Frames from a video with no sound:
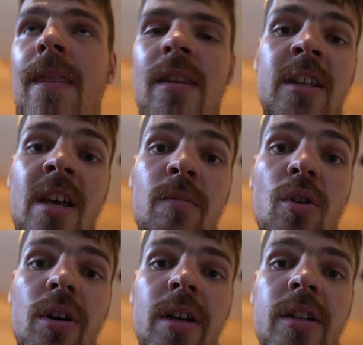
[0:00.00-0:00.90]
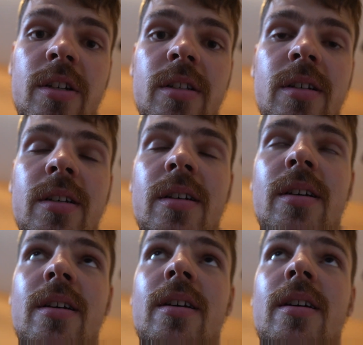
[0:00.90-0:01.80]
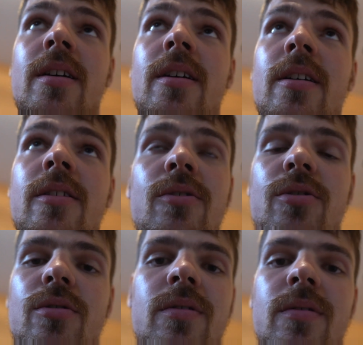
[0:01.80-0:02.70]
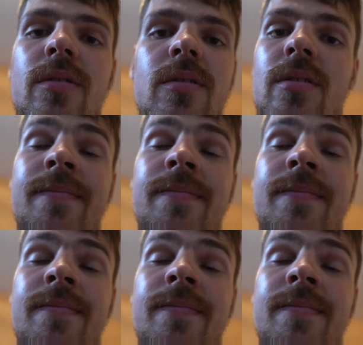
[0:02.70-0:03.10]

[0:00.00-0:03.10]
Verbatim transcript: Не дай бог, конечно. Но чувствую,